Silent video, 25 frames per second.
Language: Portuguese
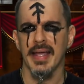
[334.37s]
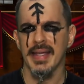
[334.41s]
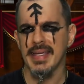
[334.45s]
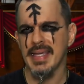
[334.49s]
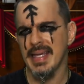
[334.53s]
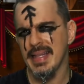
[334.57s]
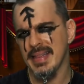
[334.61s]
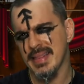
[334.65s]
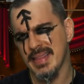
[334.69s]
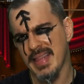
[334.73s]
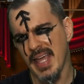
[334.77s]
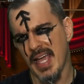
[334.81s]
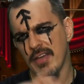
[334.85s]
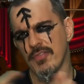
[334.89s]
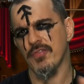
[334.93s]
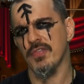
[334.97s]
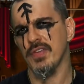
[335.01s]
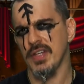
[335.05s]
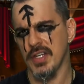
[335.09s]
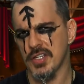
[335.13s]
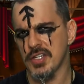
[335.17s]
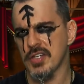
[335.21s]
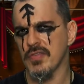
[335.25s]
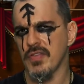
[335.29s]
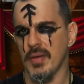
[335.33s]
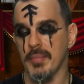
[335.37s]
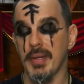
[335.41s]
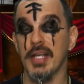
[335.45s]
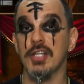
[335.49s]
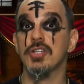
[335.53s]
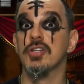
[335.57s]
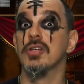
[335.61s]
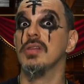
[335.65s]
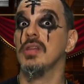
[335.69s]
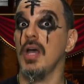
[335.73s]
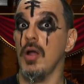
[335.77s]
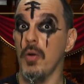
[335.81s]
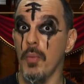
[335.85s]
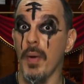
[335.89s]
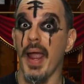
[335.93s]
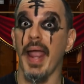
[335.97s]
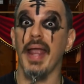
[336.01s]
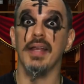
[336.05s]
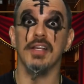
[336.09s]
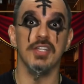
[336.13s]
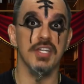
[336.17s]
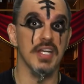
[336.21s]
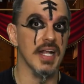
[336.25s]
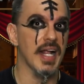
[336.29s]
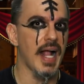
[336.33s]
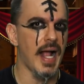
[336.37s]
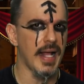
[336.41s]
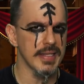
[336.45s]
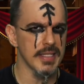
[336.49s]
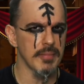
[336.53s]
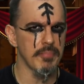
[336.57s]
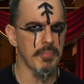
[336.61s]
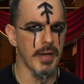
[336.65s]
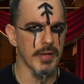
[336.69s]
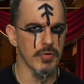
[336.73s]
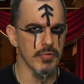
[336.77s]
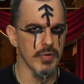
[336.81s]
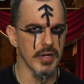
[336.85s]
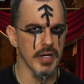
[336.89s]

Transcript: que definitivamente não é indicada para o